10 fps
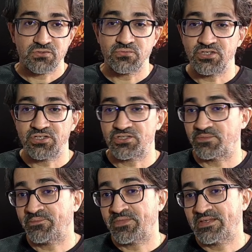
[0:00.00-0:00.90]
switch,
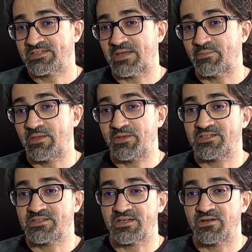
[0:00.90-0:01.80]
sabe
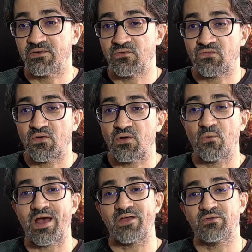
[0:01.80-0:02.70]
repetição, o for,
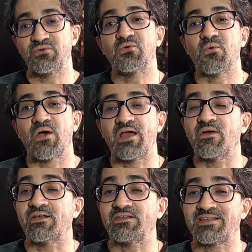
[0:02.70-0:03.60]
while, do while,